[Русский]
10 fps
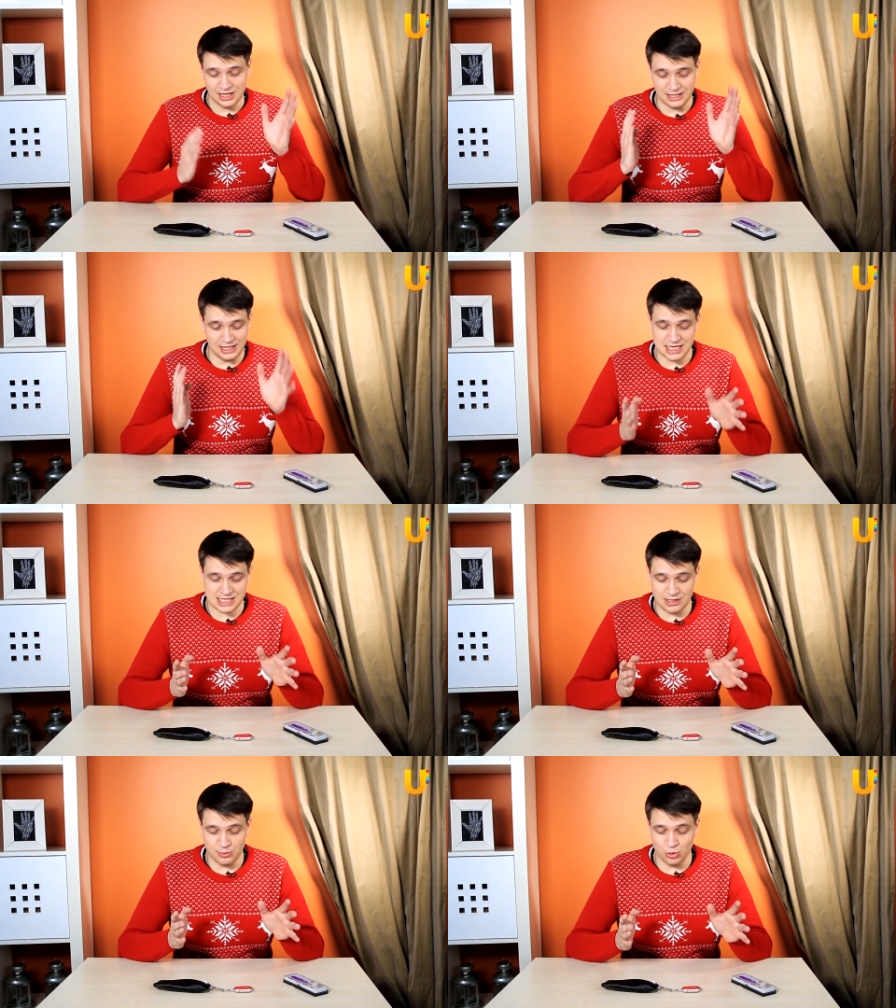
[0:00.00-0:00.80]

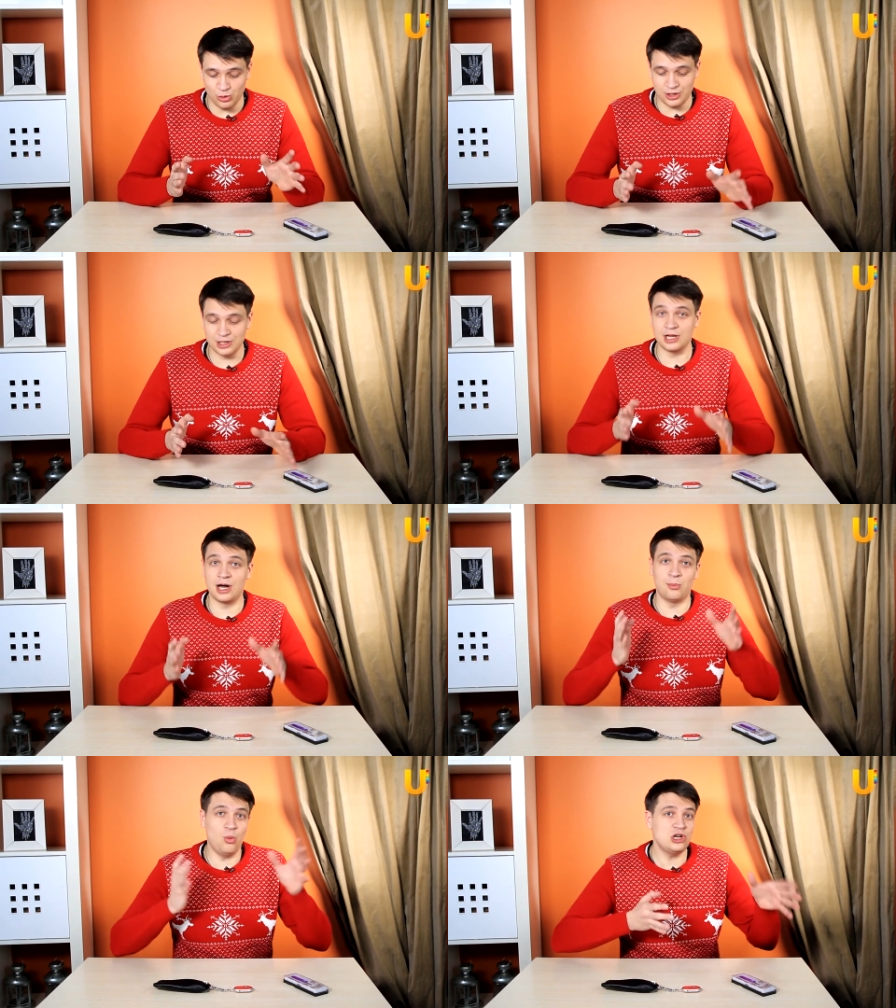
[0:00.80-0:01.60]
Если будете на
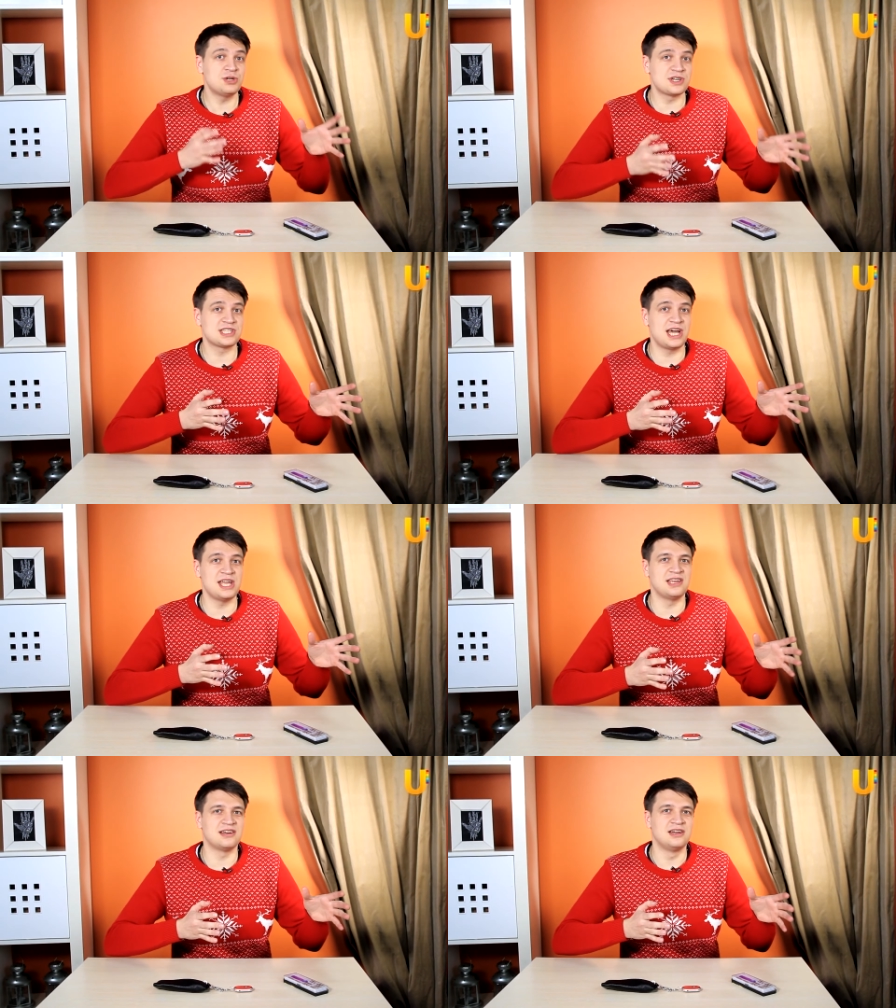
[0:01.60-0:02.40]
большем
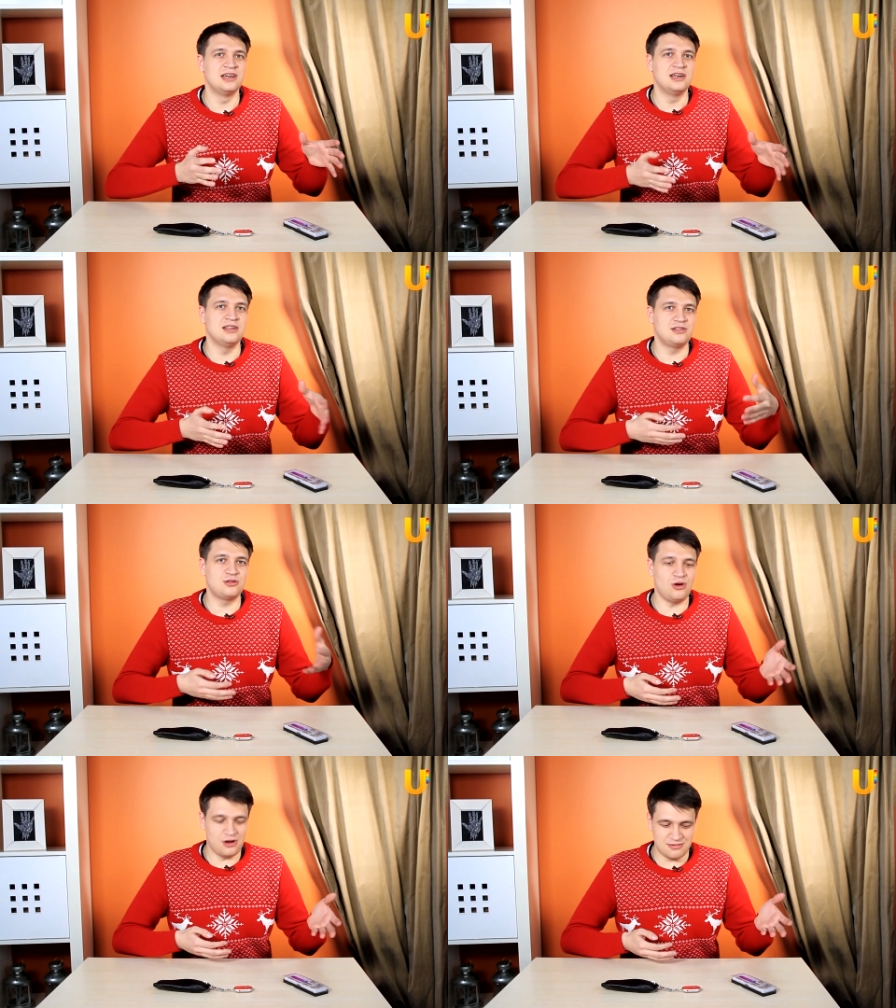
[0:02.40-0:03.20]
расстоянии,
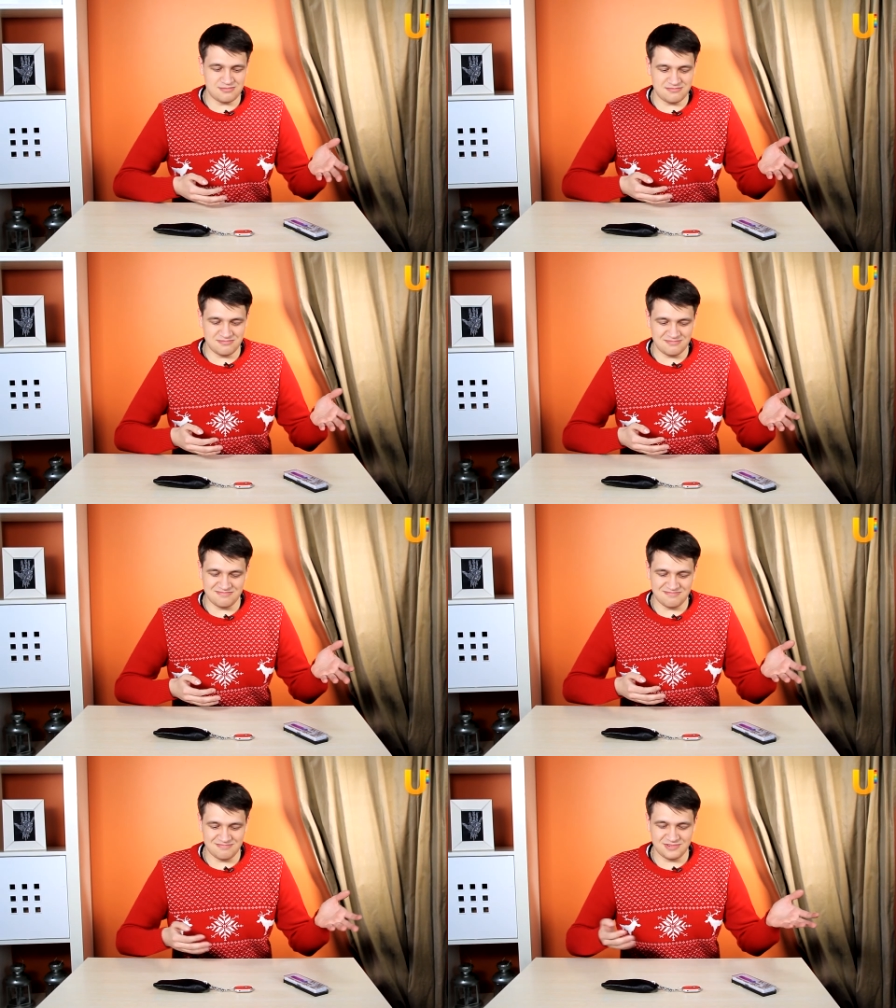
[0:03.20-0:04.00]
то,
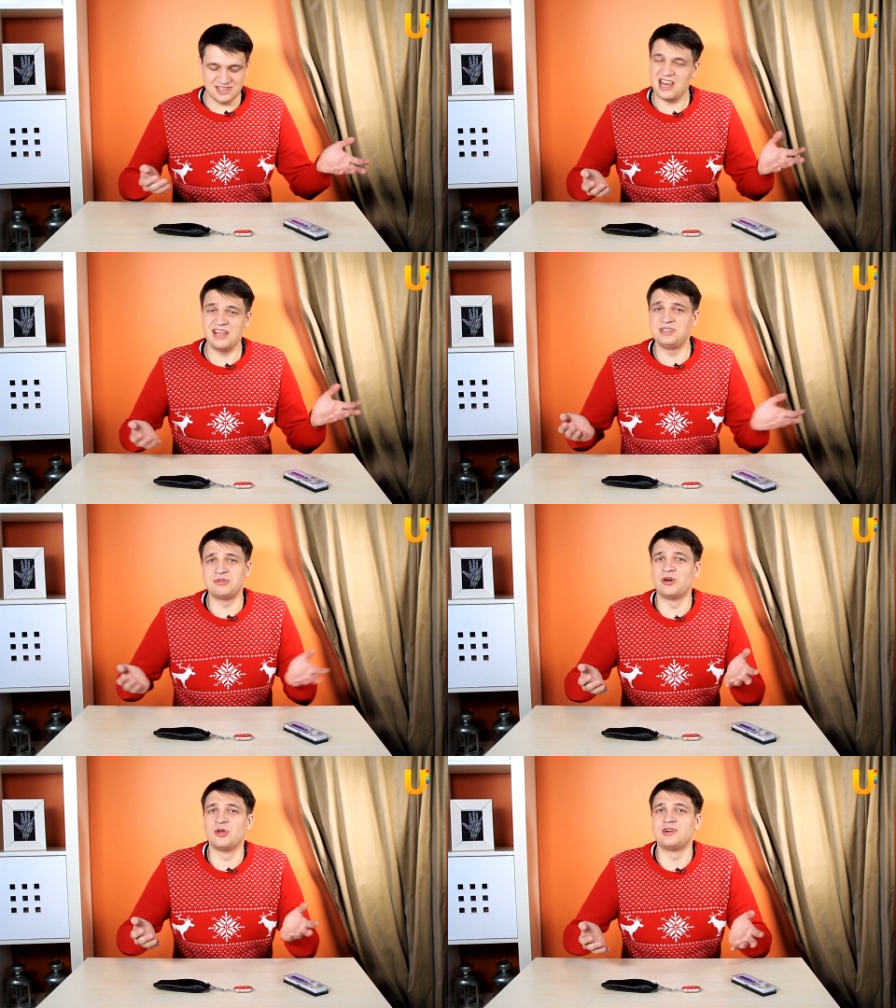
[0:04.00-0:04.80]
скорее
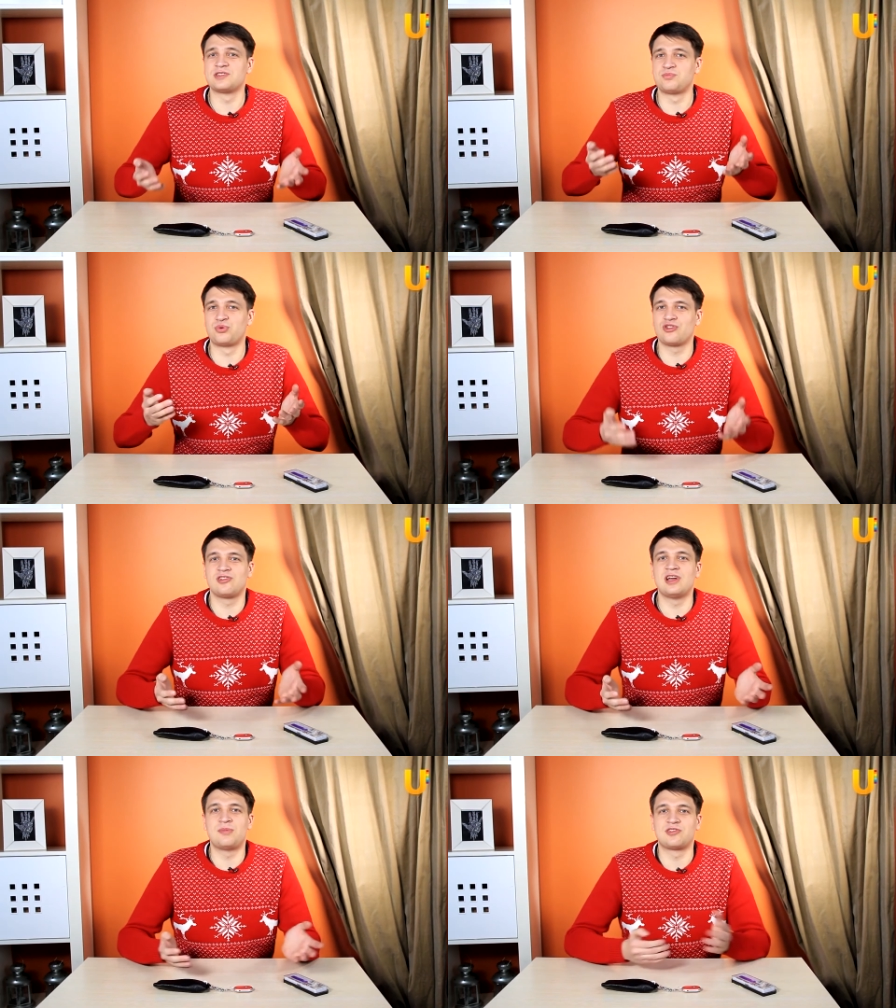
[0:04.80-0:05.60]
всего, оно вас
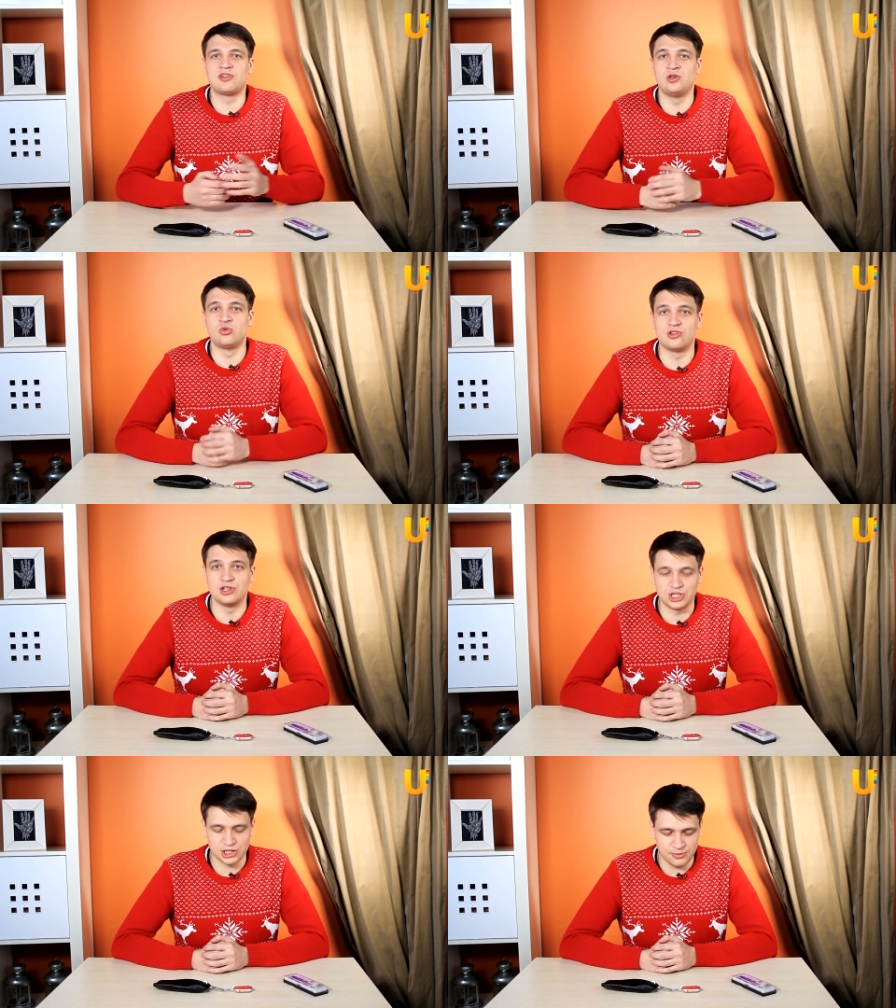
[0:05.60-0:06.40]
просто-напросто не
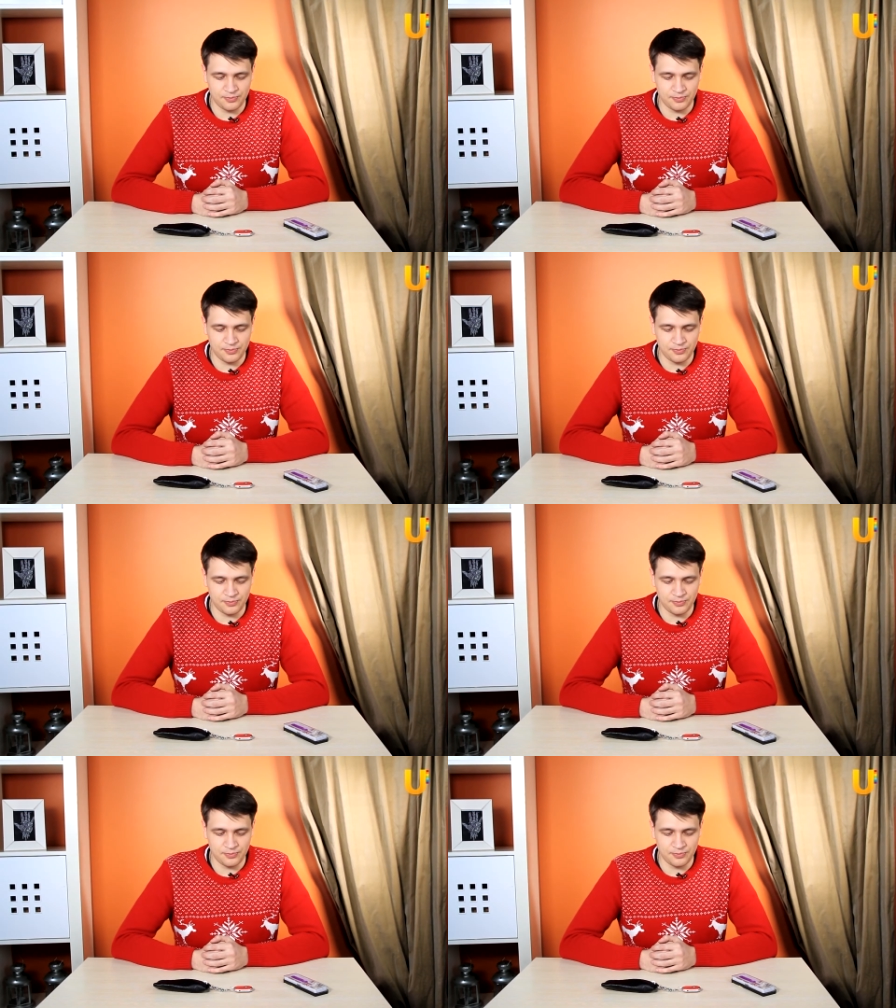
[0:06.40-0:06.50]
услышит.